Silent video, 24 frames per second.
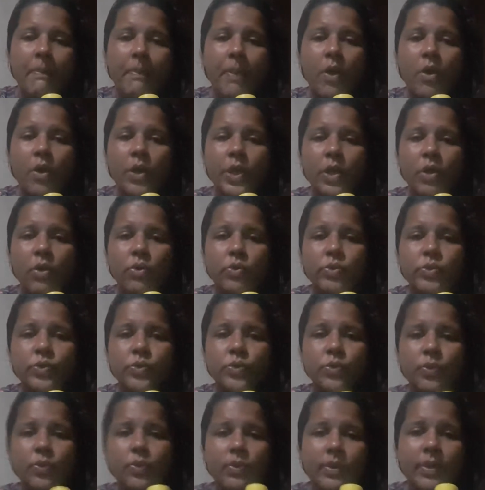Porque eu
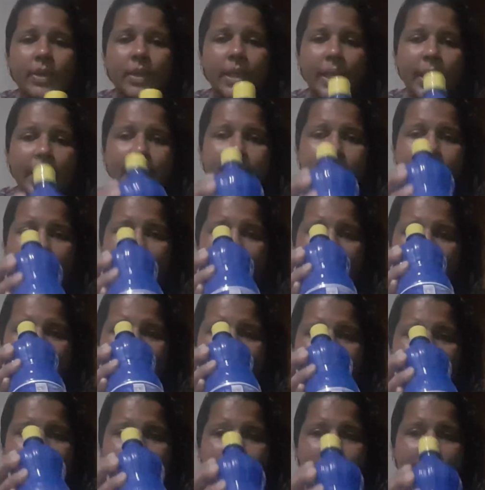uso é,
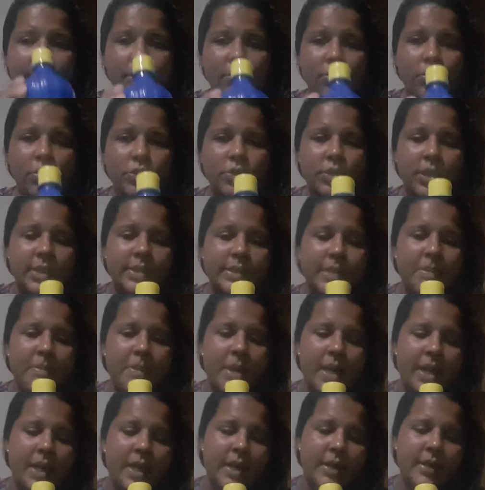água sanitária, eu gosto dessa
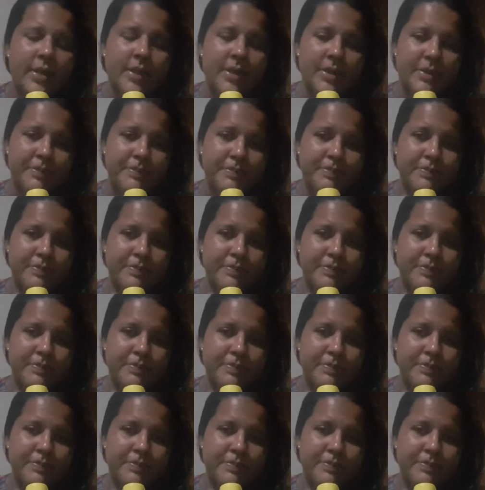marca aqui.